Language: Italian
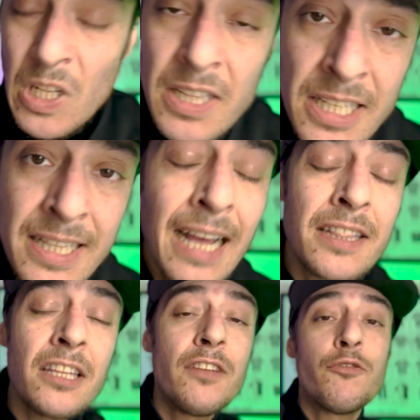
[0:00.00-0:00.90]
di
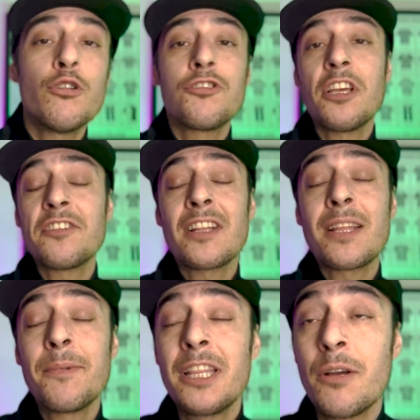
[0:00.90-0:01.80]
tanti tifosi è
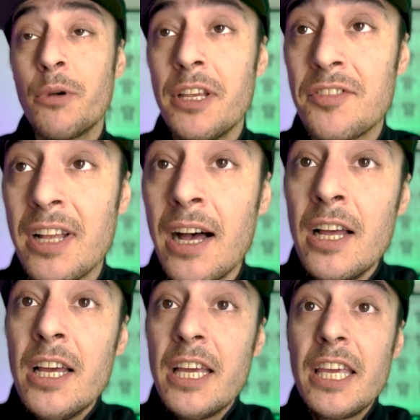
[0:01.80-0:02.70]
esattamente questa.
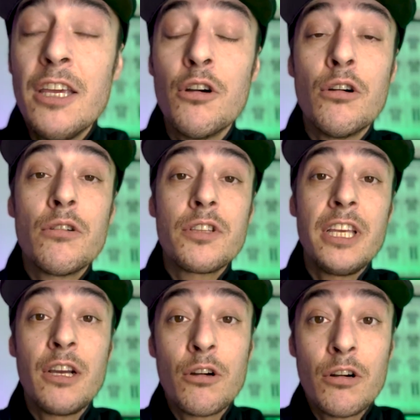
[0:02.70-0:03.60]
Io
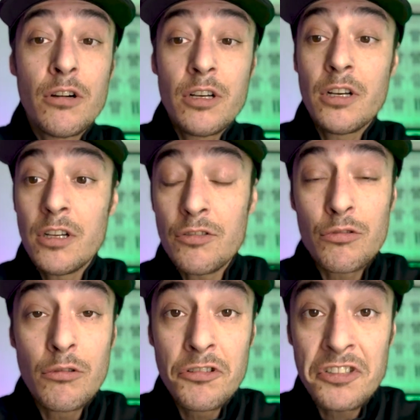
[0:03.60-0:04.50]
dico eh,
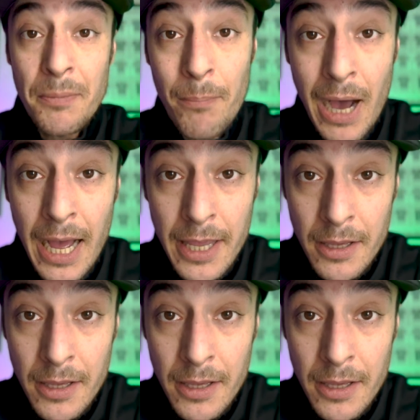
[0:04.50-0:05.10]
sono in stand by,